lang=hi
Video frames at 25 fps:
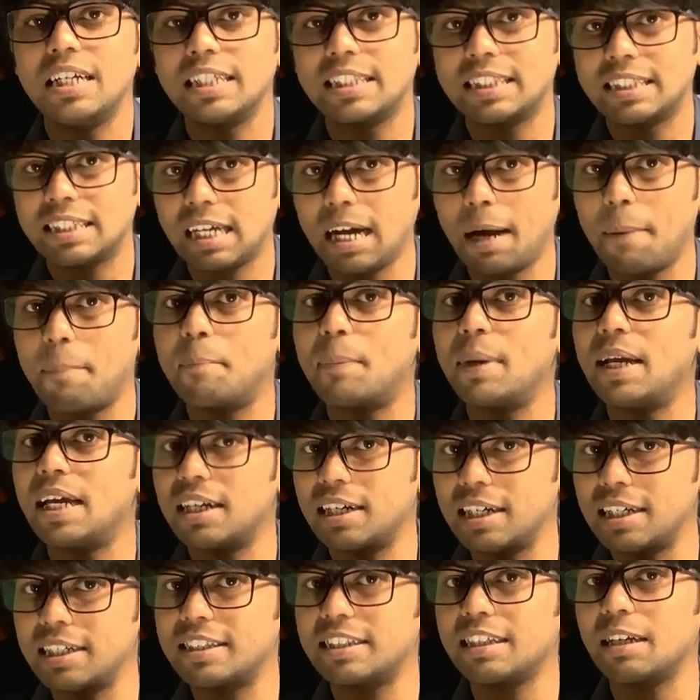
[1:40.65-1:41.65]
इसका
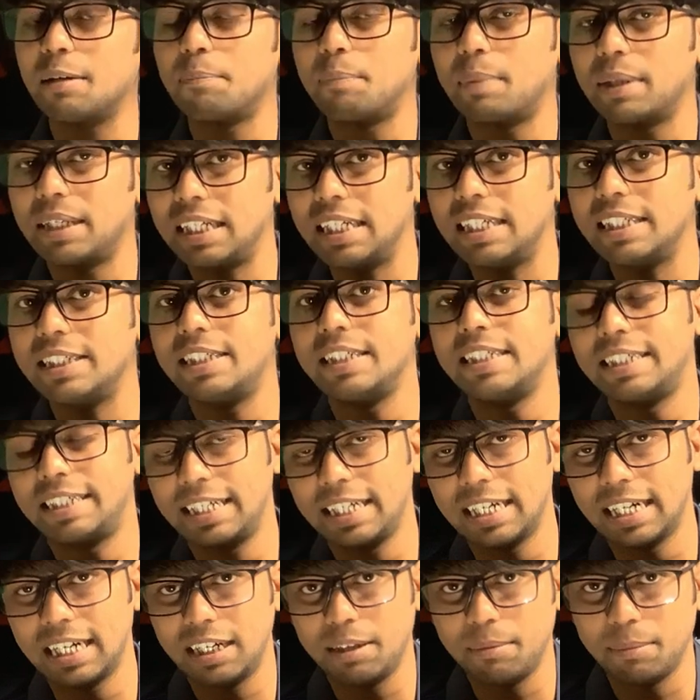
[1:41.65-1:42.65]
पेरेंट्स कंपनी
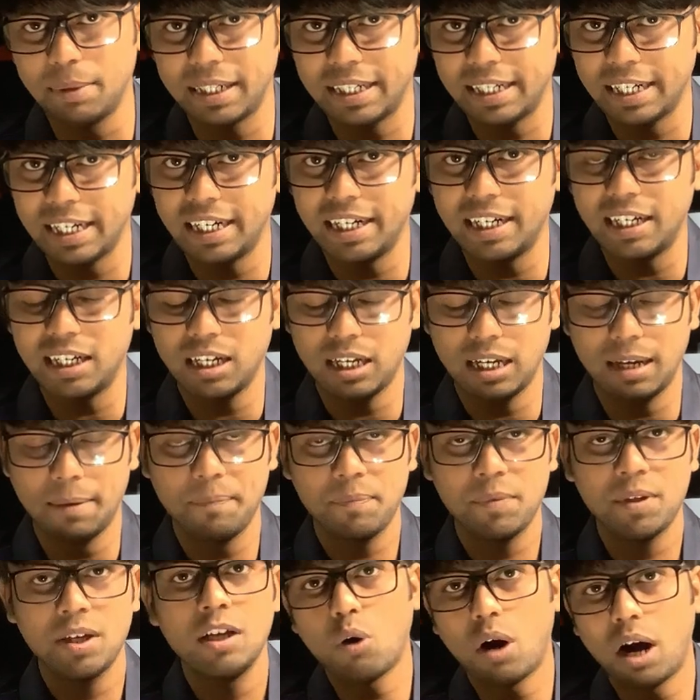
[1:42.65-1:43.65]
जीटीएल लिमिटेड है
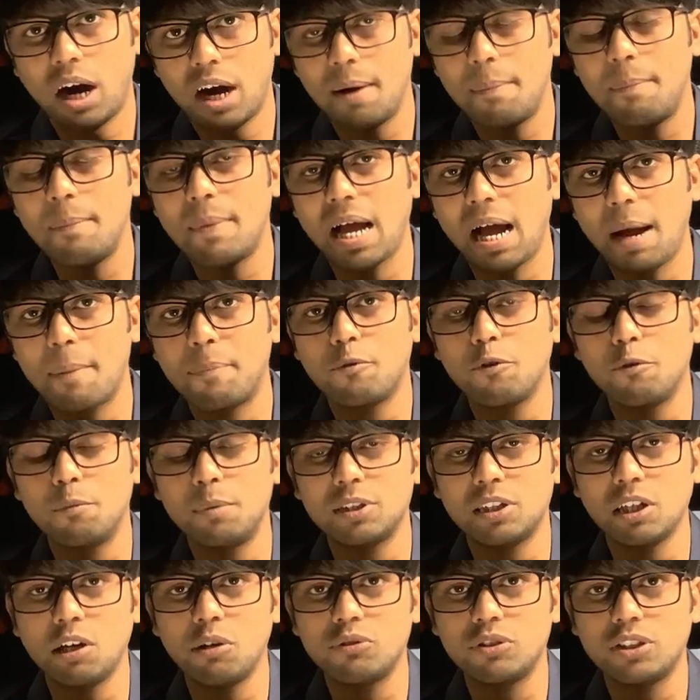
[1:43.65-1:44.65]
तो अब मैं आपको
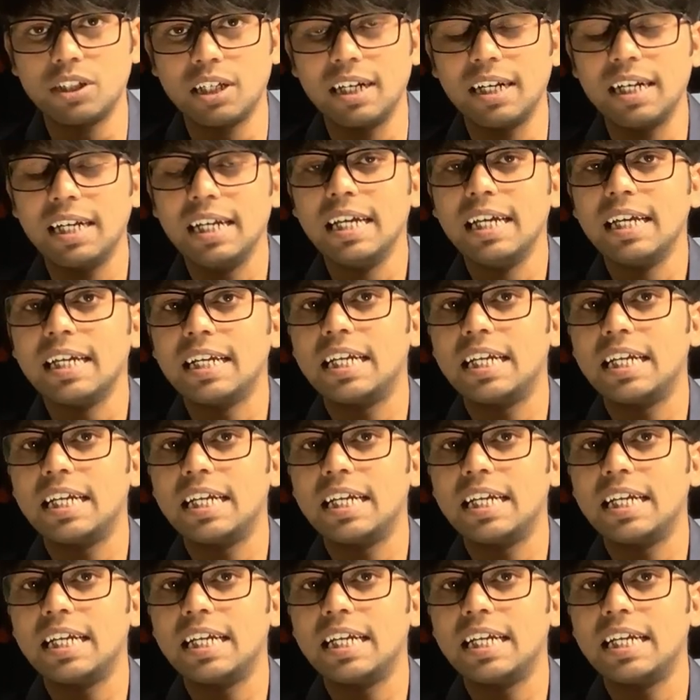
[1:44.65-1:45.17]
बताऊं सर